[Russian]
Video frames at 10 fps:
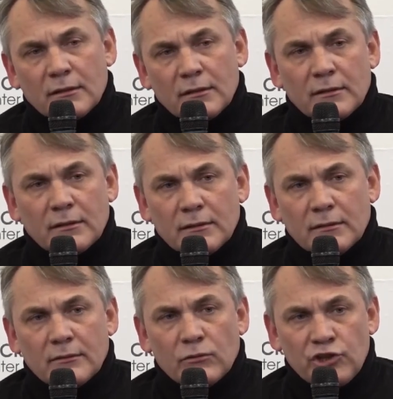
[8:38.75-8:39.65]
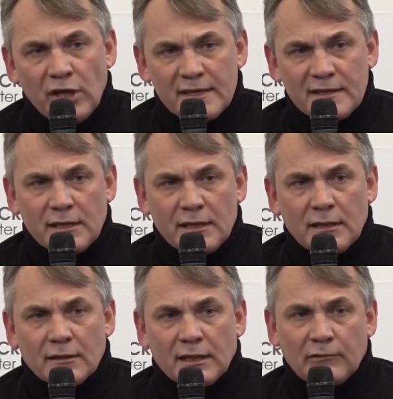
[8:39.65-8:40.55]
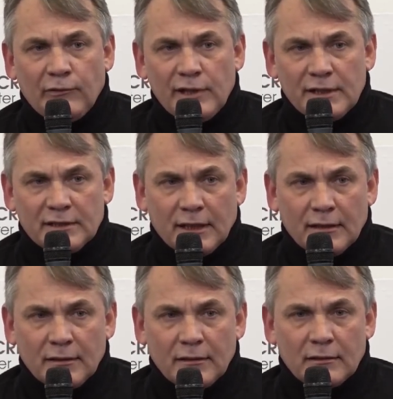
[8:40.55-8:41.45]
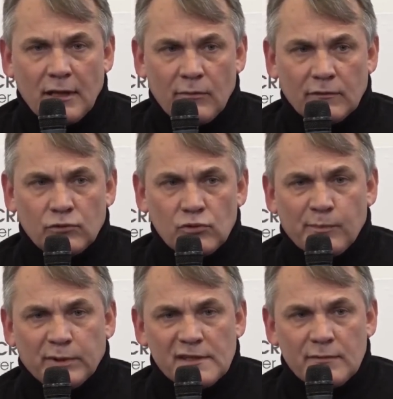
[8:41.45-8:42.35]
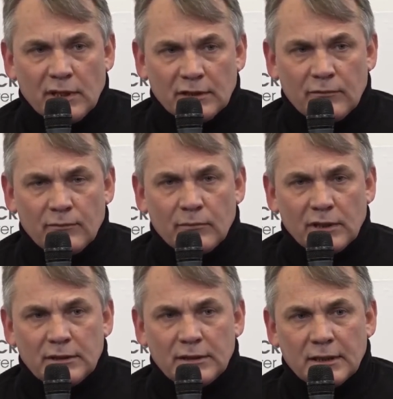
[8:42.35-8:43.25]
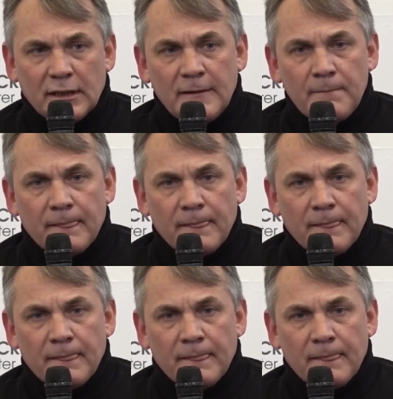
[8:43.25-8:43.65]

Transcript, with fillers: э, участники конфликта я имею в виду спортсменов молодых,